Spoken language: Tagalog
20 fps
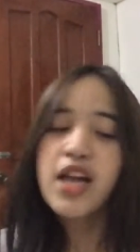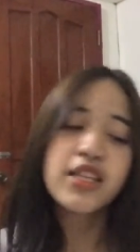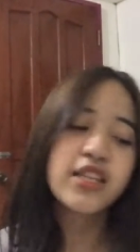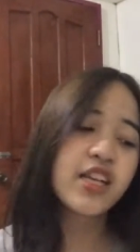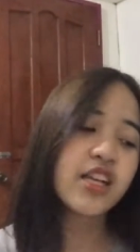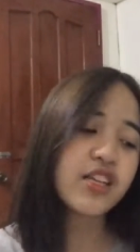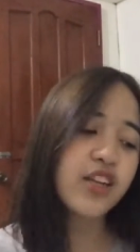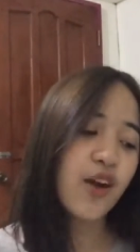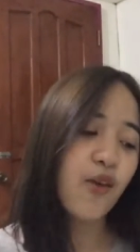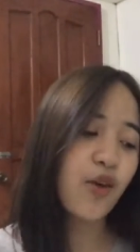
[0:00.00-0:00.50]

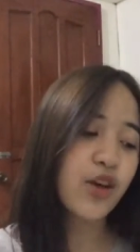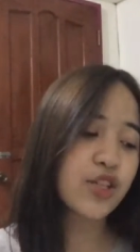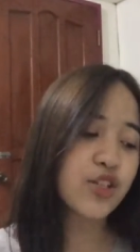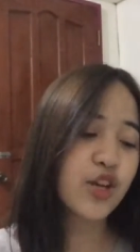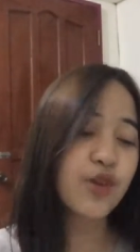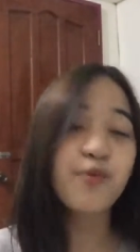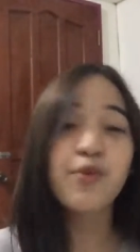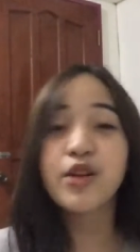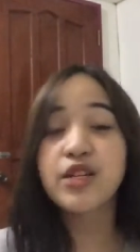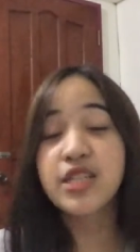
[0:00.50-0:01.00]
dito sa
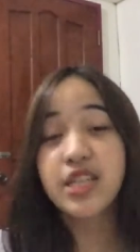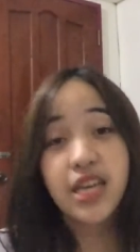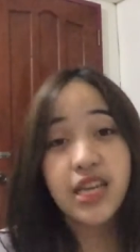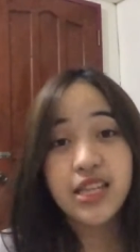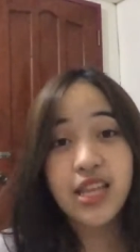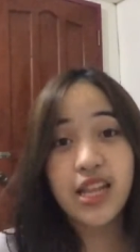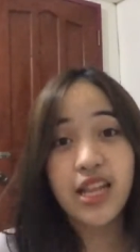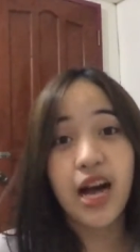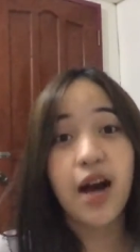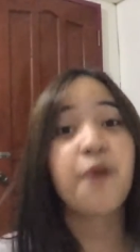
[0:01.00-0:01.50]
question pero sige
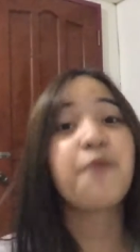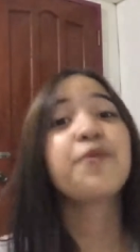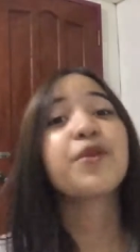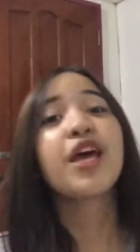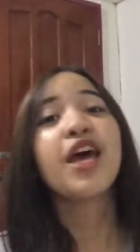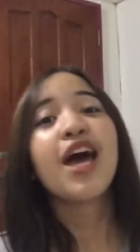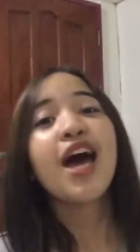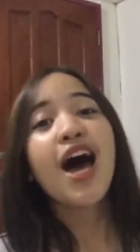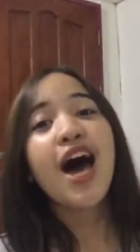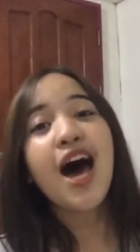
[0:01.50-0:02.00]
na lang.
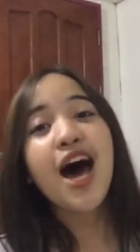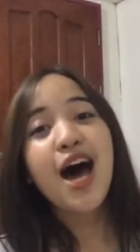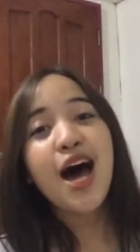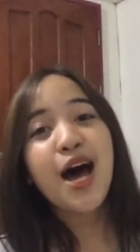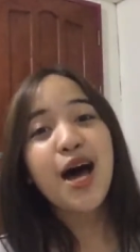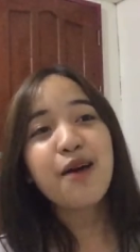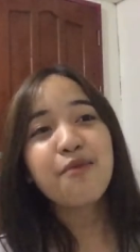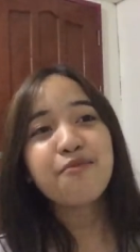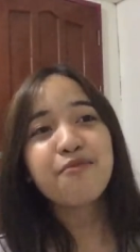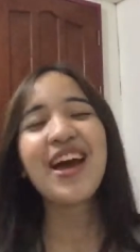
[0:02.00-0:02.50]

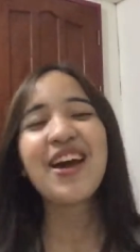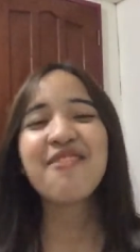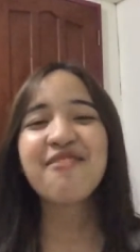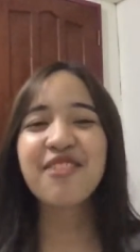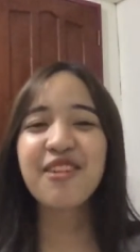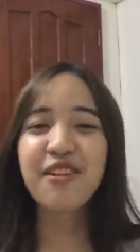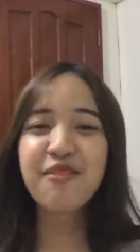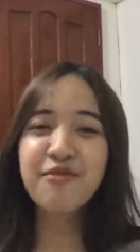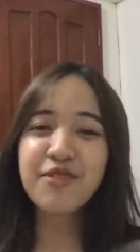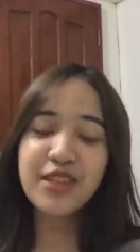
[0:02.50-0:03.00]
Um,
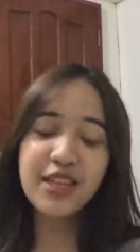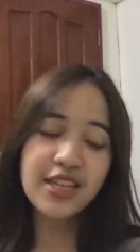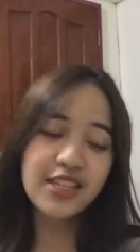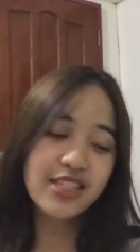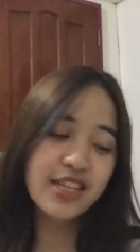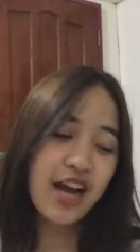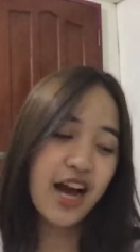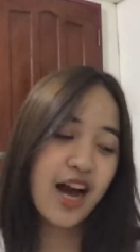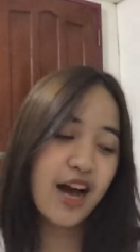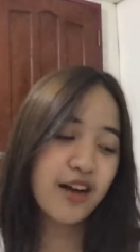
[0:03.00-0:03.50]
pero mo ni
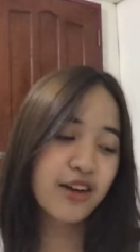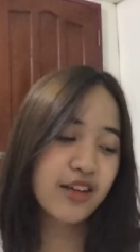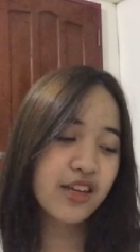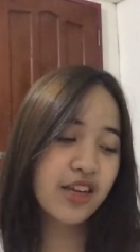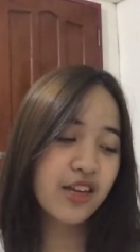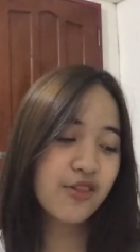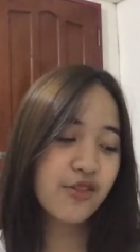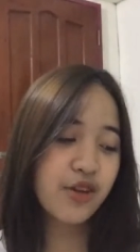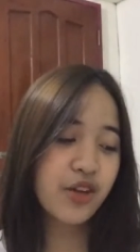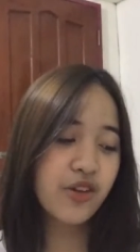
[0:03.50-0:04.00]
siya ang
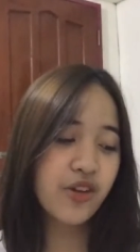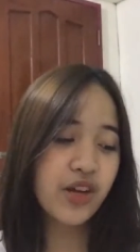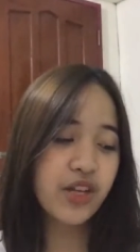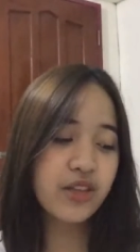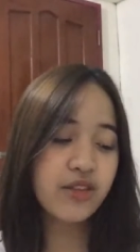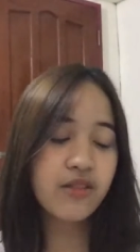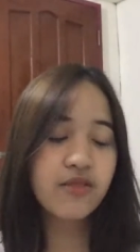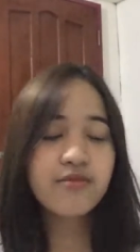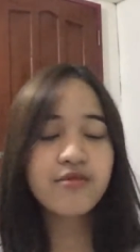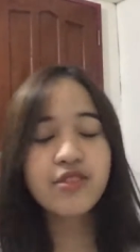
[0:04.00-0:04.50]
kung i-rate
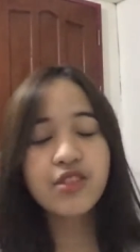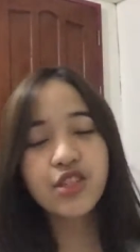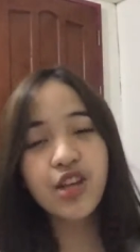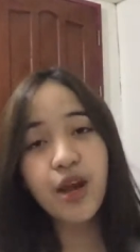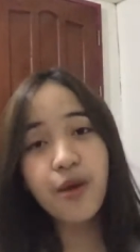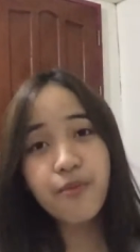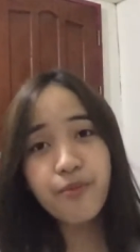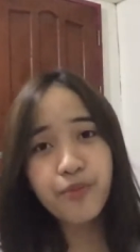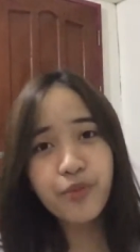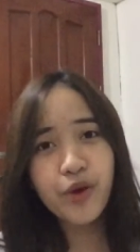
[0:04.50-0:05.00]

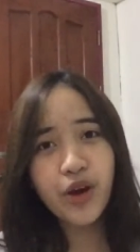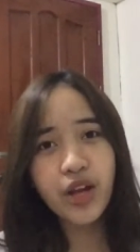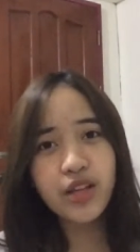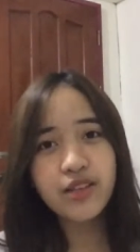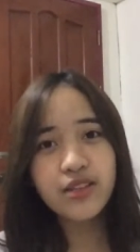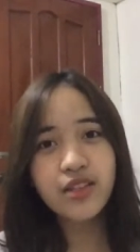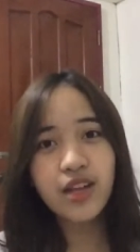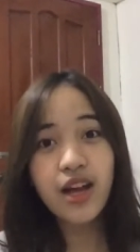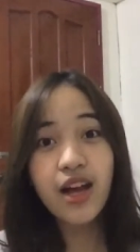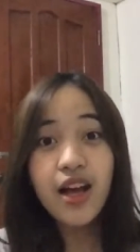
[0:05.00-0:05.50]
Siyempre,
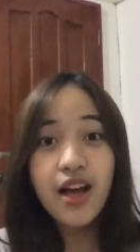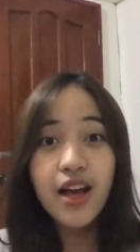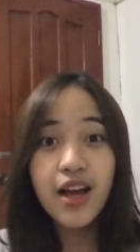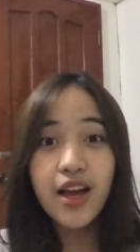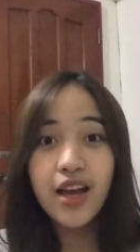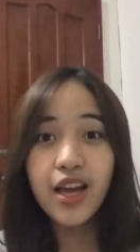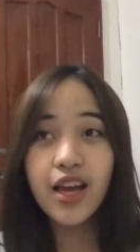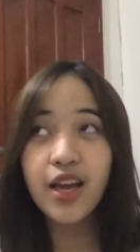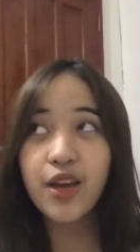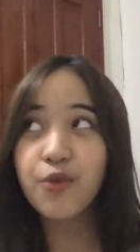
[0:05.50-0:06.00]

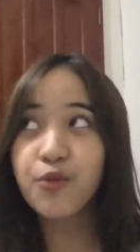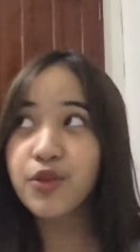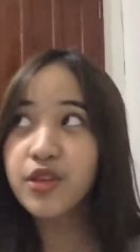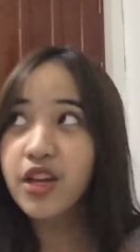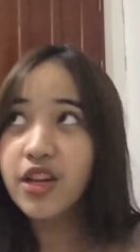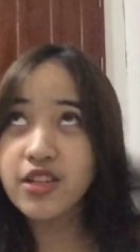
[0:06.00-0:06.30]
die! 100